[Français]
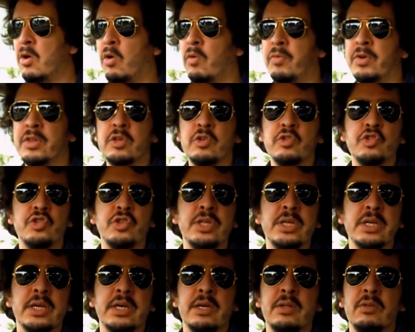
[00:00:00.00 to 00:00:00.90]
En fait, je
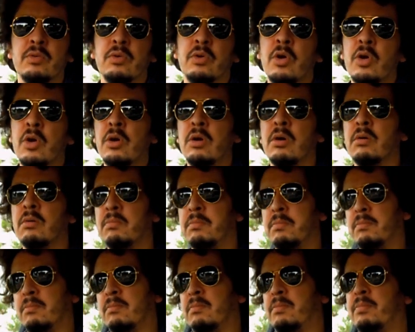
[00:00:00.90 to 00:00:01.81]
dirais de
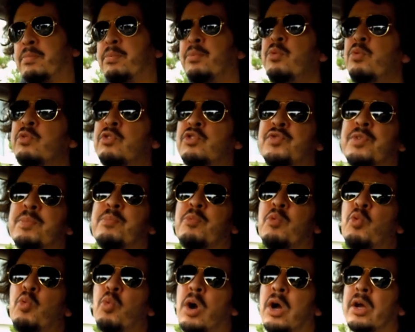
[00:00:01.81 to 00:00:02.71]
plus, je vais
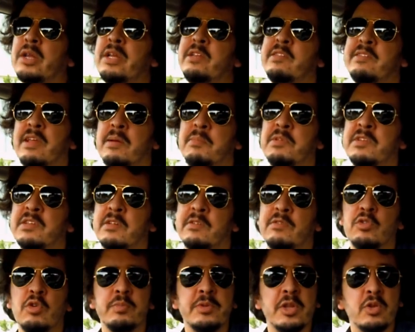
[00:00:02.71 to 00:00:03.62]
plus loin que
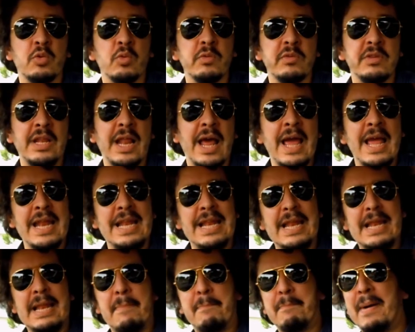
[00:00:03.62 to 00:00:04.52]
l'islamisation, peut-être aussi
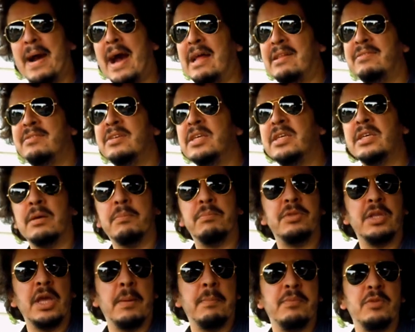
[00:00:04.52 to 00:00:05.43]
la, pratique
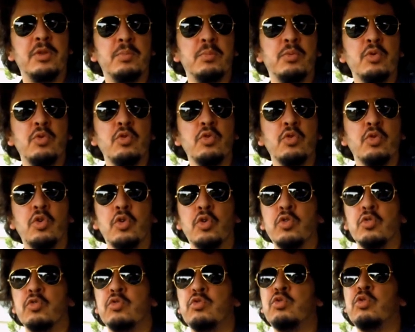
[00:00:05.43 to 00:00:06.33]
un petit, un petit peu
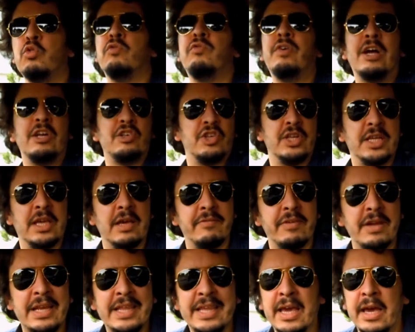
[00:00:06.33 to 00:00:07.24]
euh, sauvage et
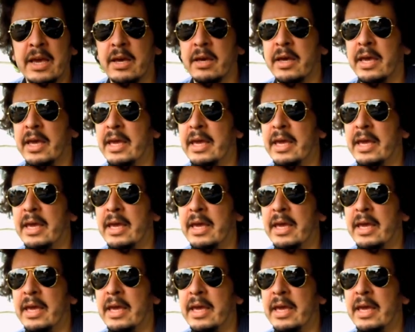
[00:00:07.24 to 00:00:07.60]
cavalière